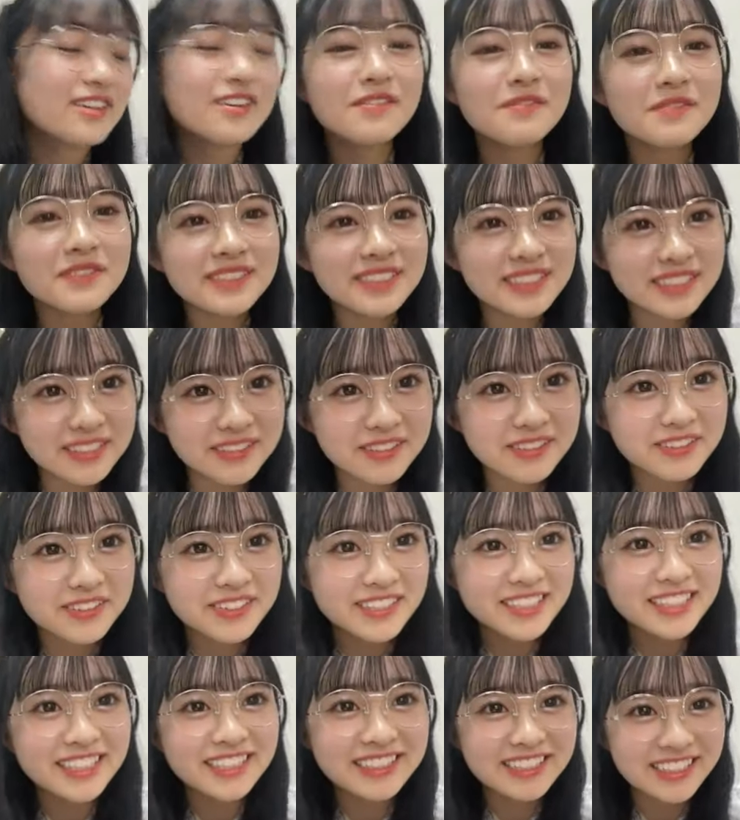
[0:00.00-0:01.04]
今日もしこ
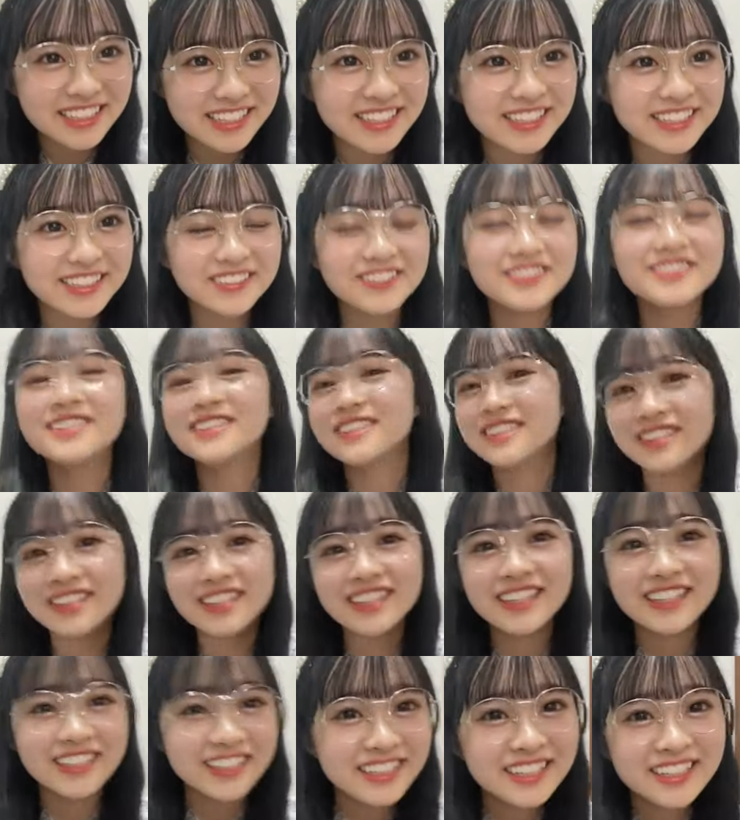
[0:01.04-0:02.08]
うやったら、本当
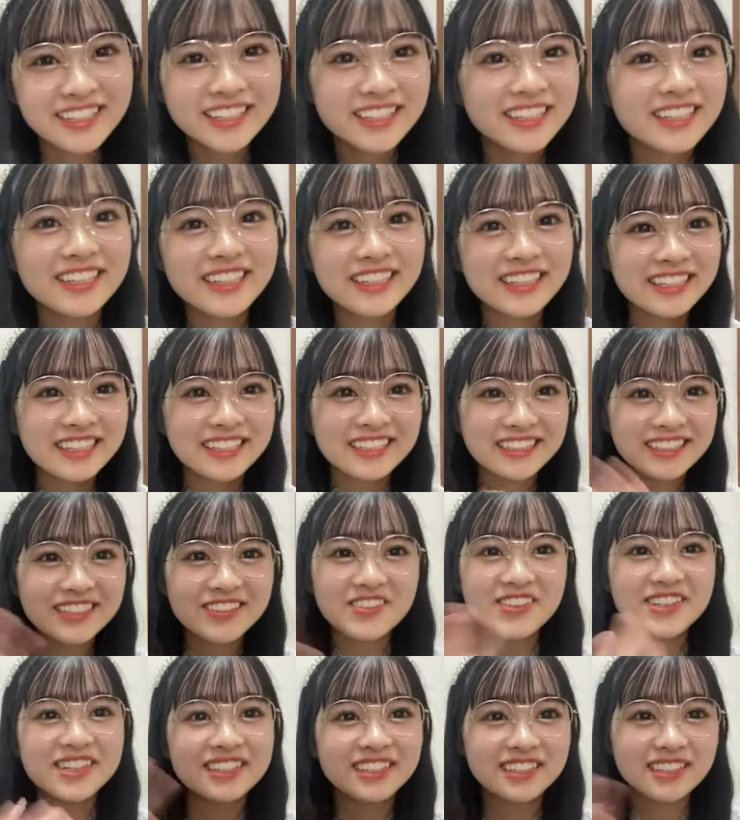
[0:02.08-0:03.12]
に、
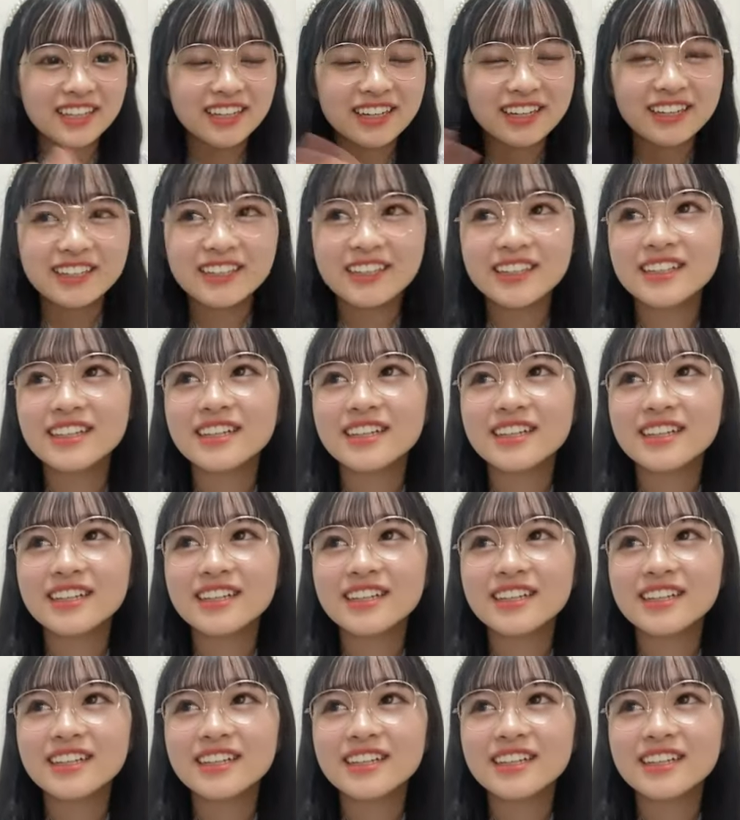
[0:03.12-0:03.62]
やばかった。